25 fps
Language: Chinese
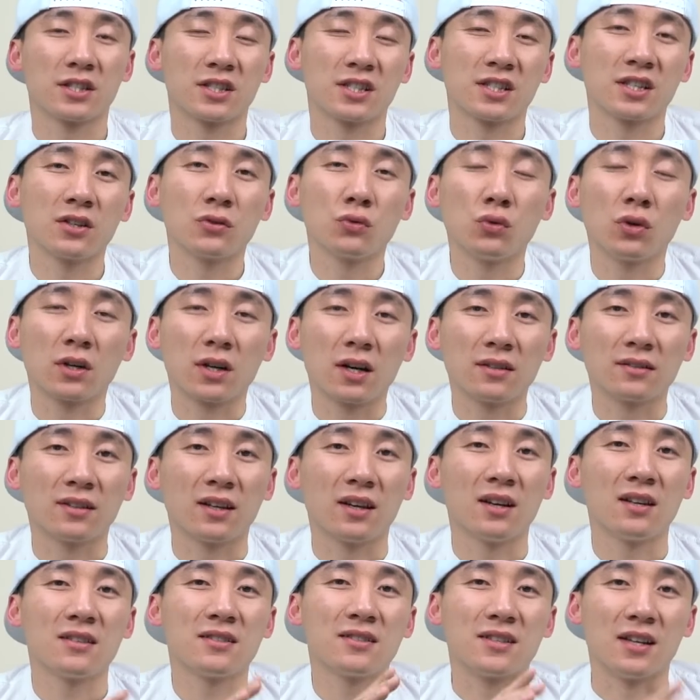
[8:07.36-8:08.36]
经过刚
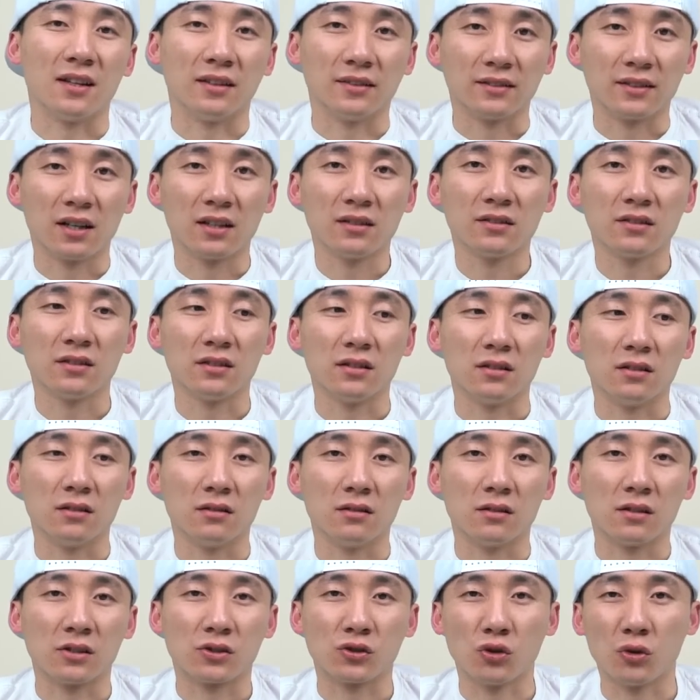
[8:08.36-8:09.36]
才简单
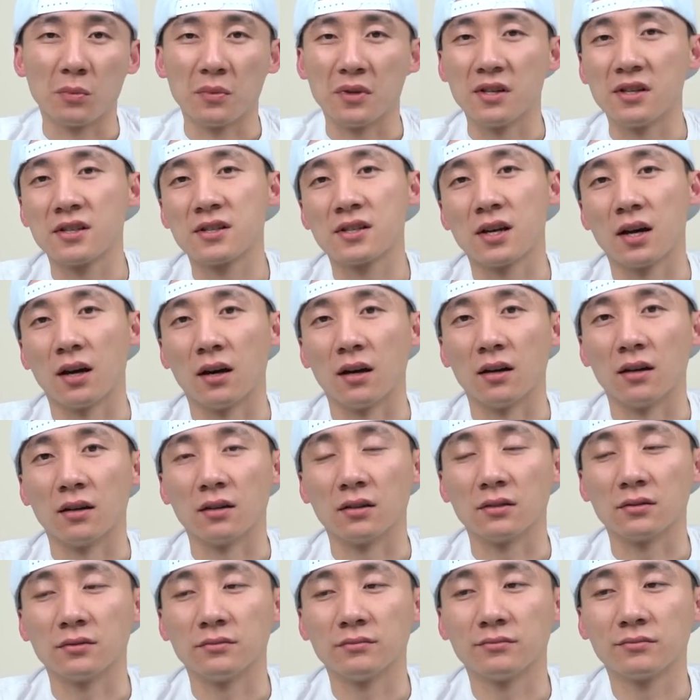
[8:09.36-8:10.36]
的说明一下，
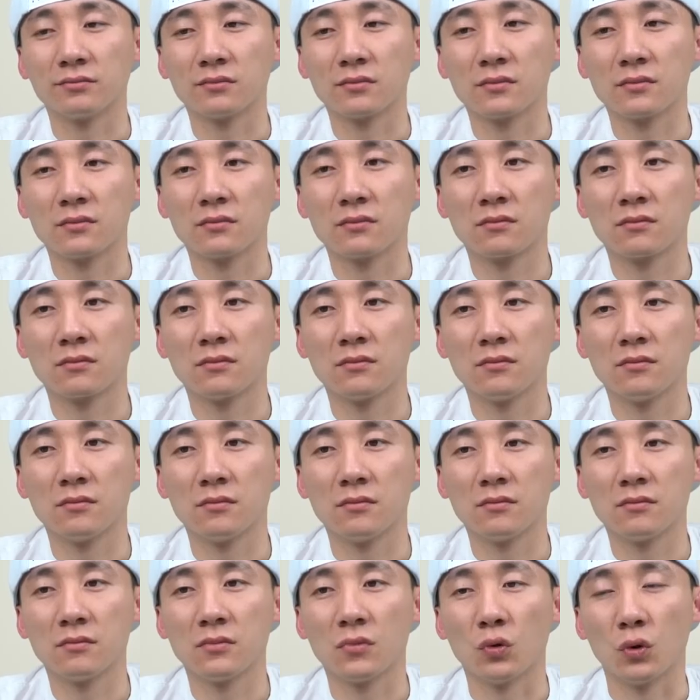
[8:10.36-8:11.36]

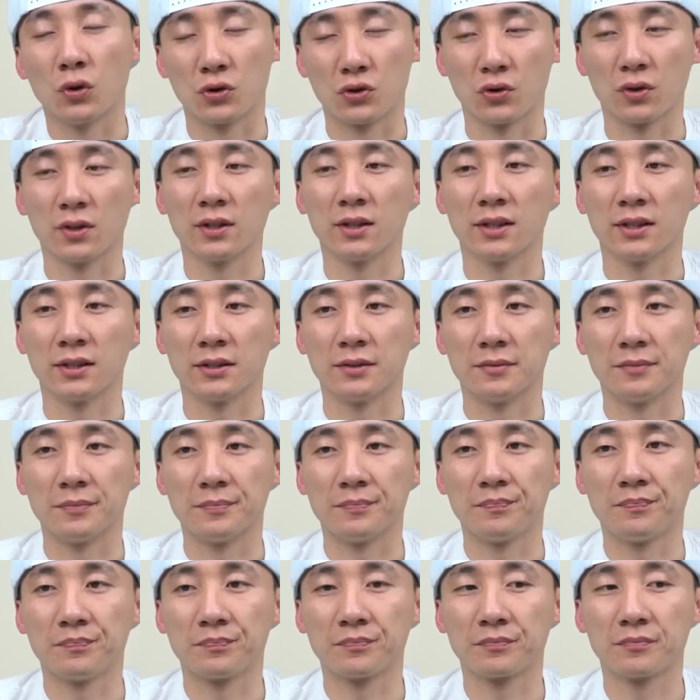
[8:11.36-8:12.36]
我觉得
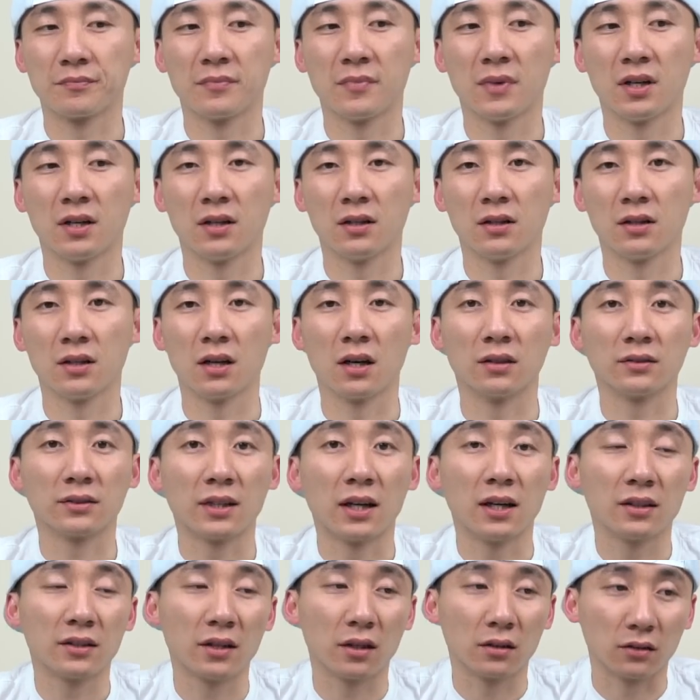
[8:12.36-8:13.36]
两
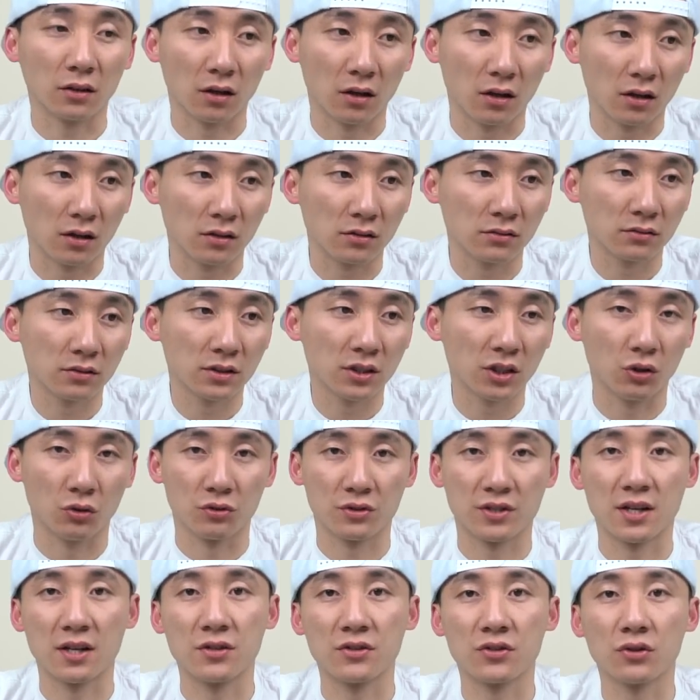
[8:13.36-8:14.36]
台电脑啊各
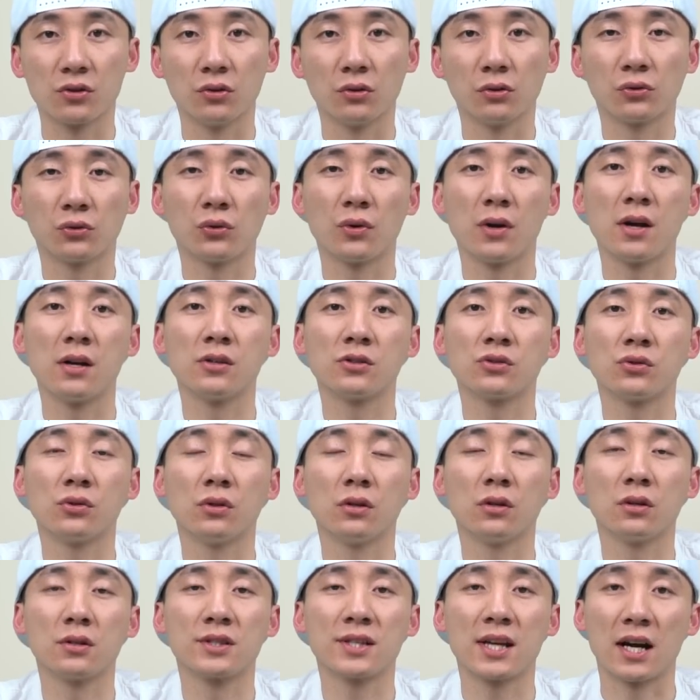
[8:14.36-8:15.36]
有千秋，虽然
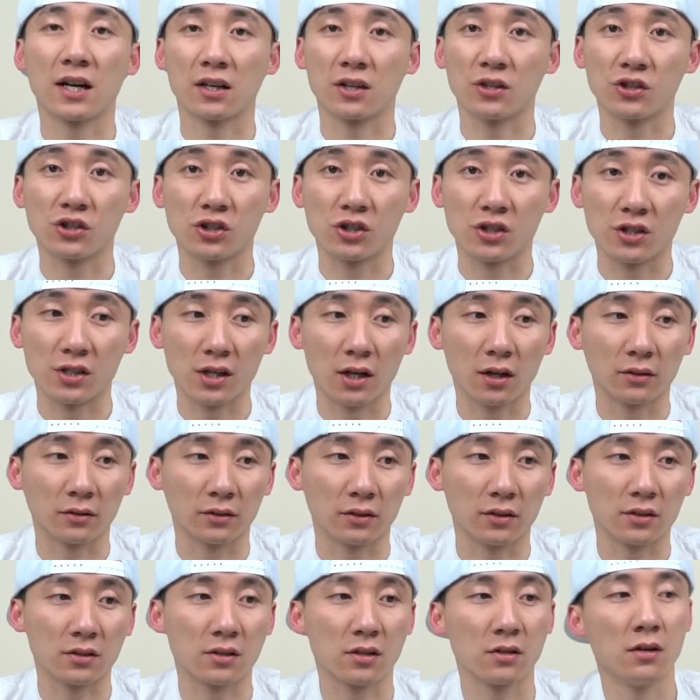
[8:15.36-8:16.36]
说价格是一样
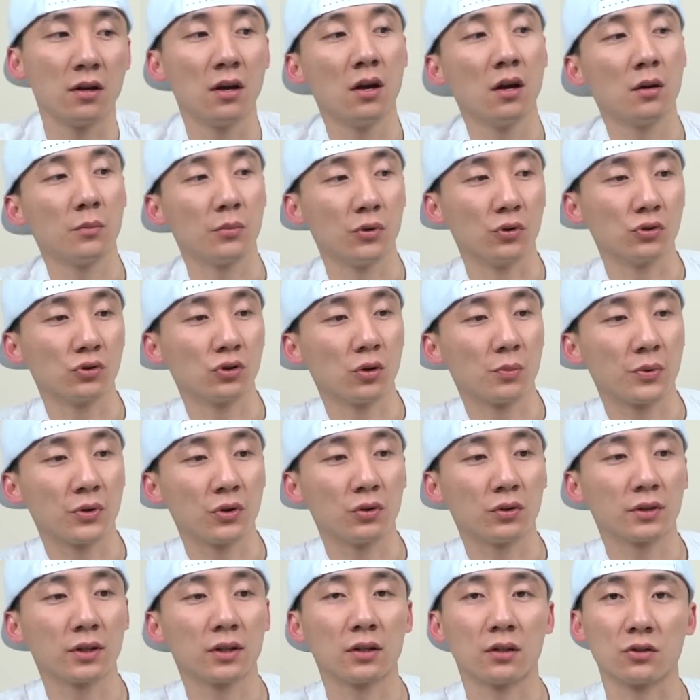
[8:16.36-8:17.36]
的，比如说苹
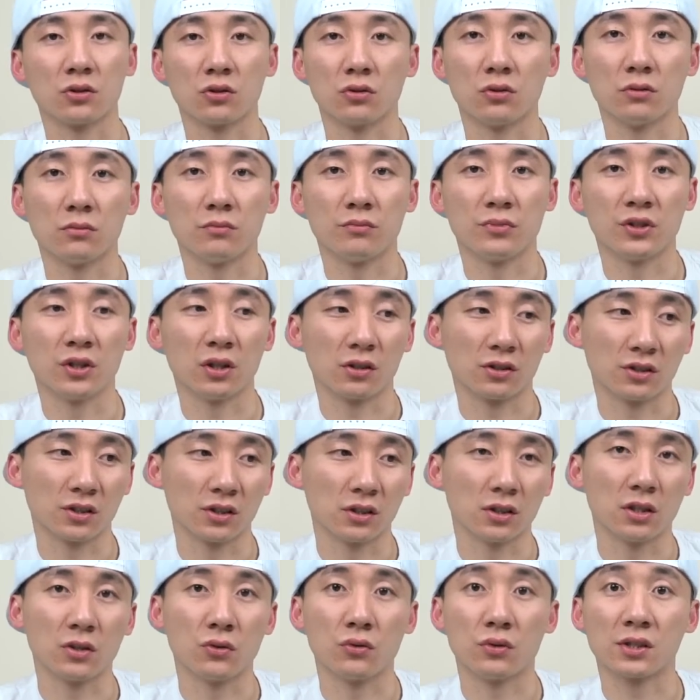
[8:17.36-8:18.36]
果电脑就比较
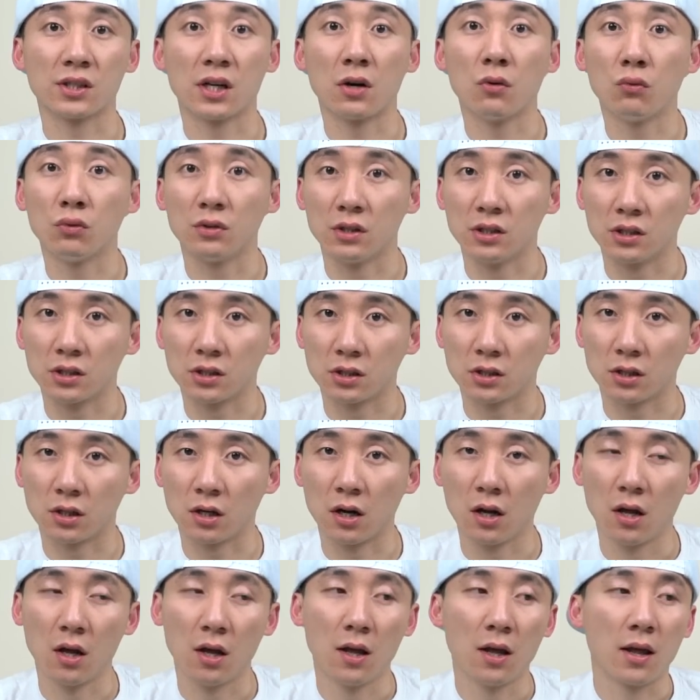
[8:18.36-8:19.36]
适合于商务人士，
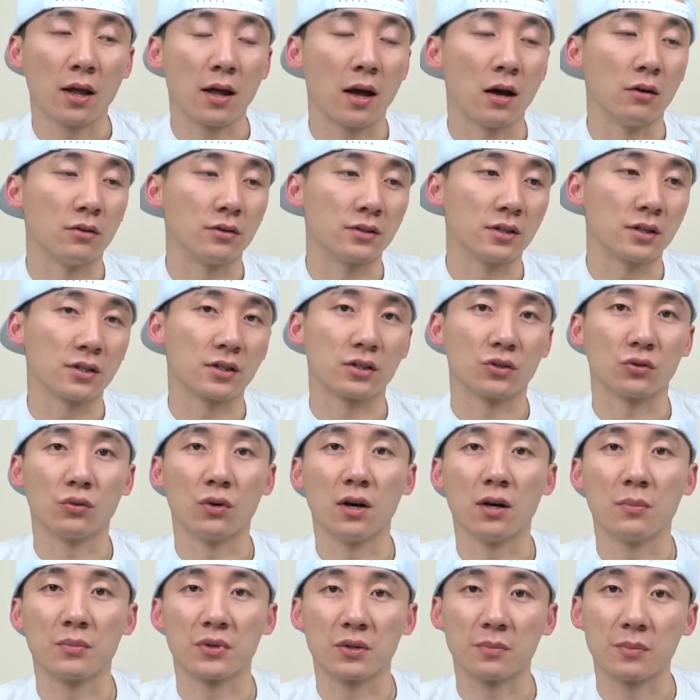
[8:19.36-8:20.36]
还有一些喜
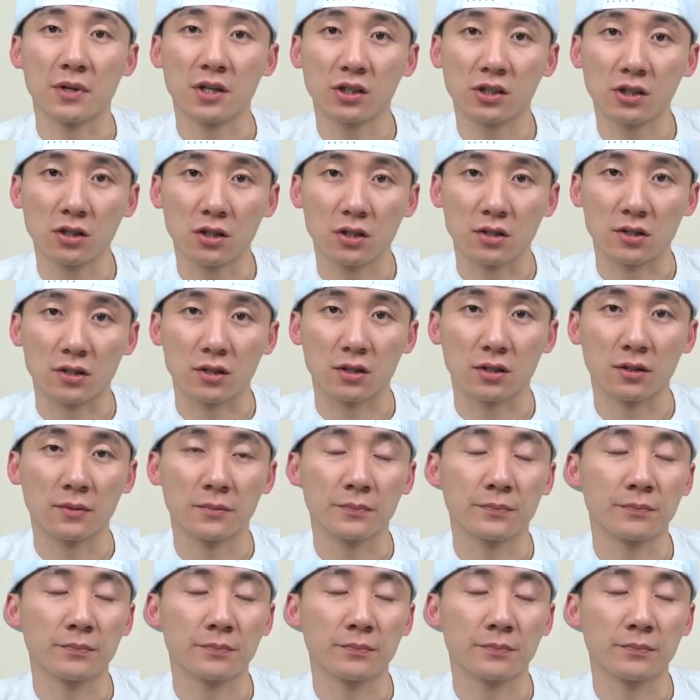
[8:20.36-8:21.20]
欢平面设计。